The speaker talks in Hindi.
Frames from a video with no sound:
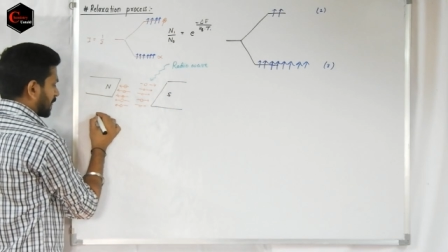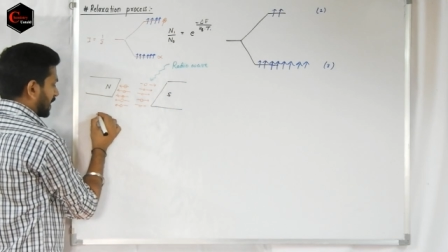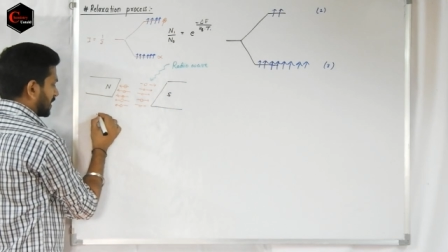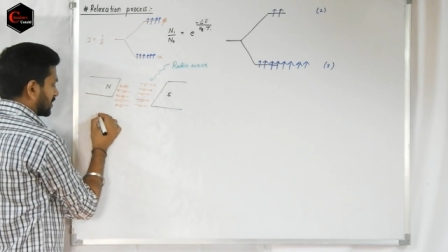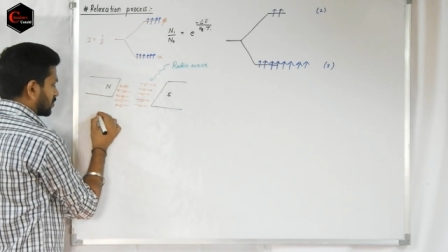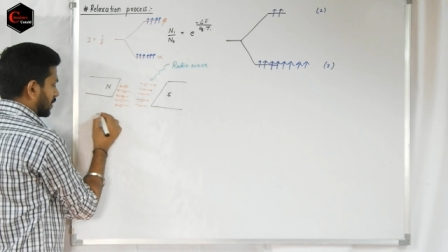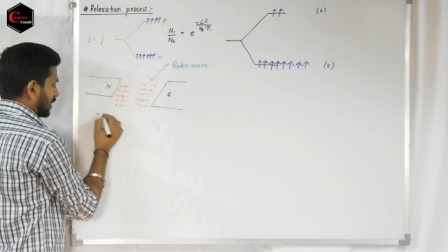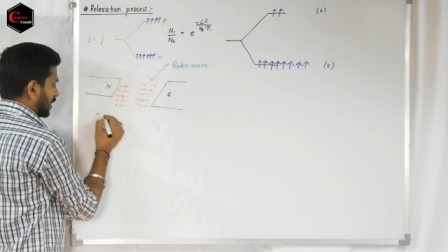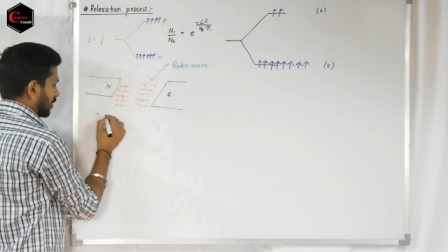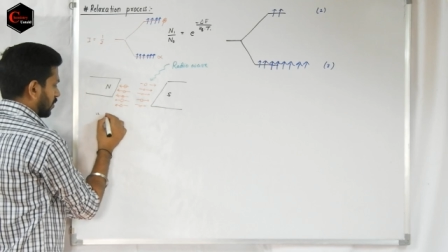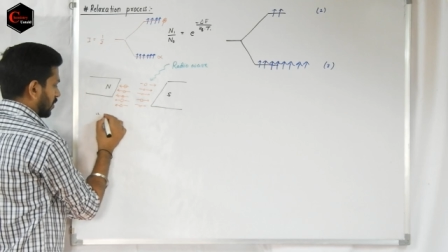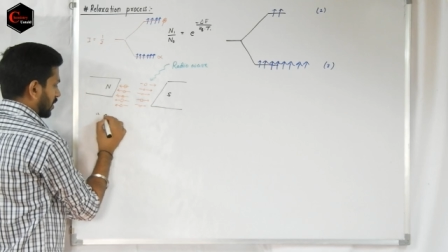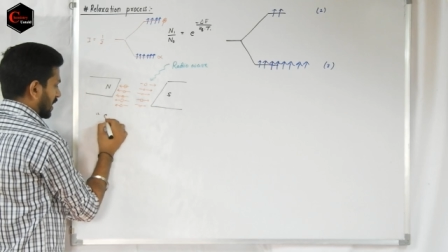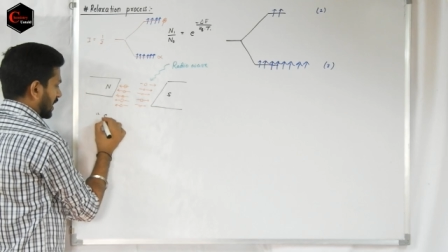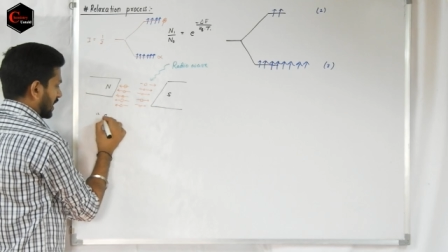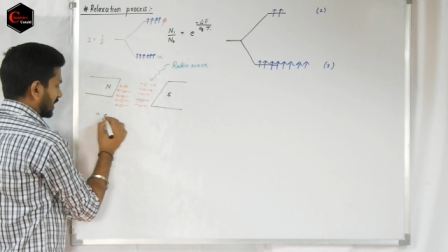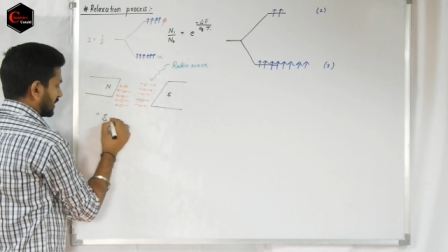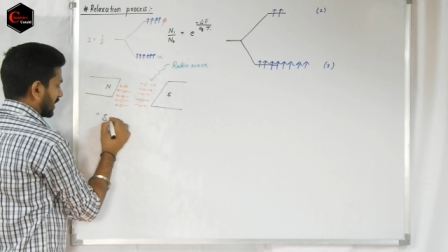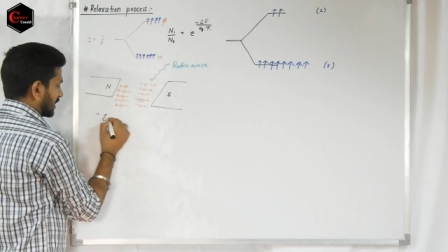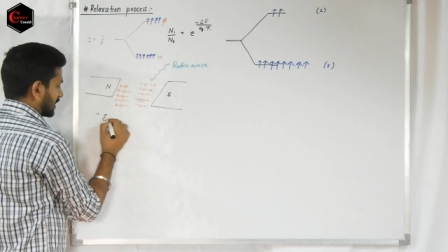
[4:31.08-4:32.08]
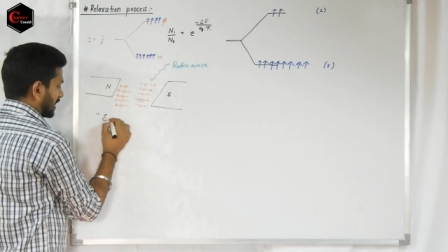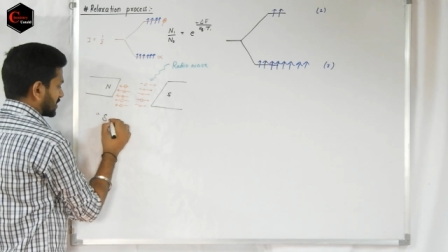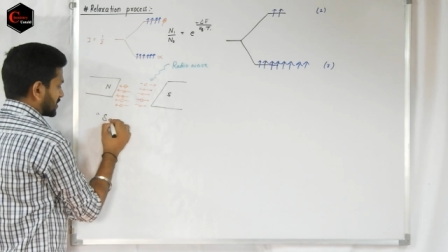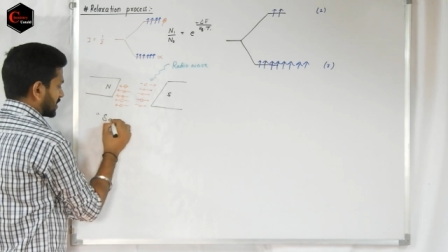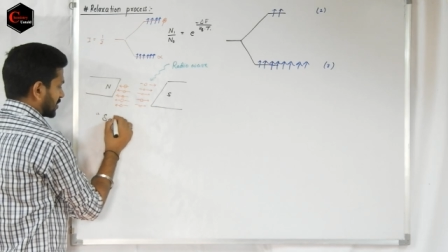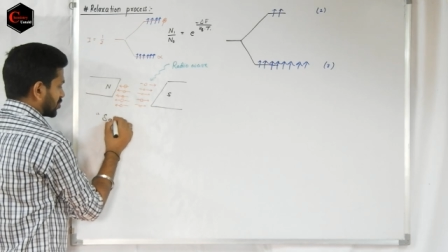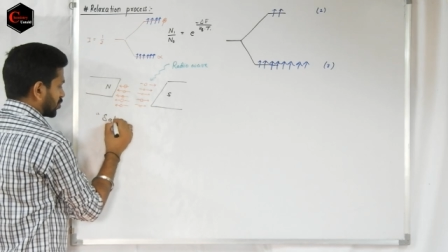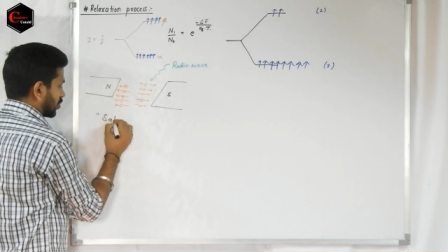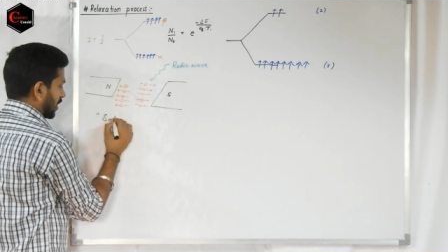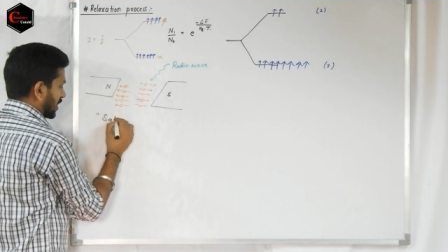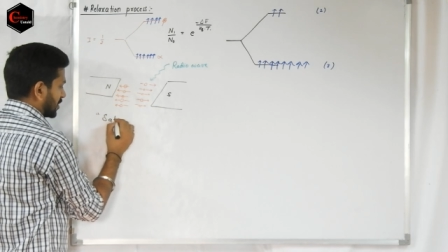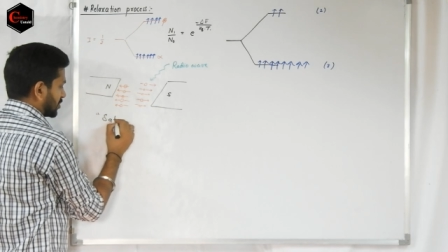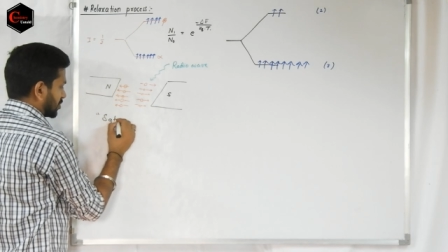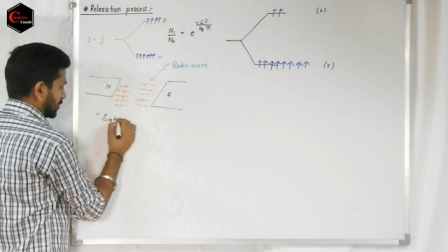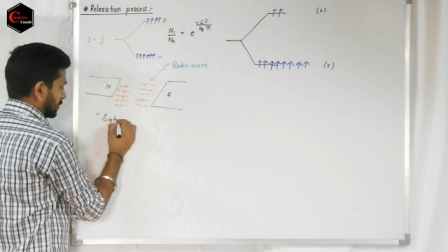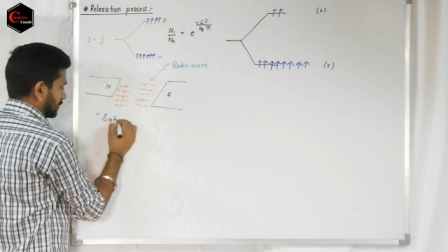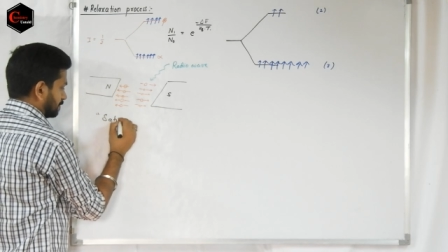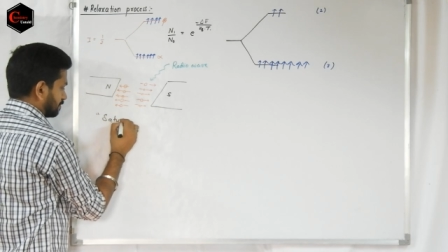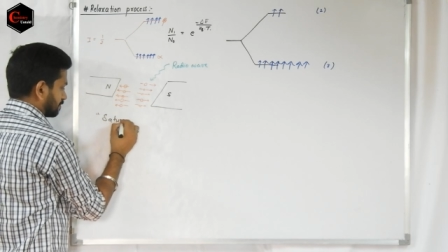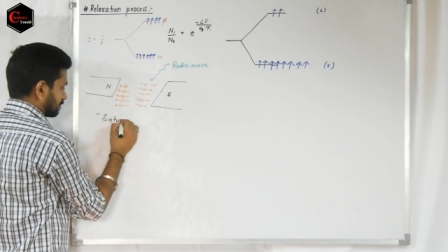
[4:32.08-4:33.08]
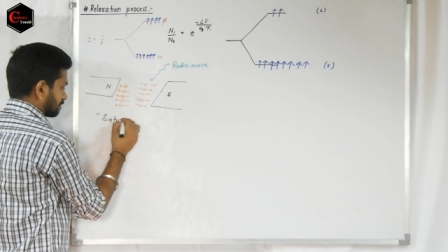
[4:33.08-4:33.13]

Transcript: इस वर्ड को कहा जाता है सेचुरेशन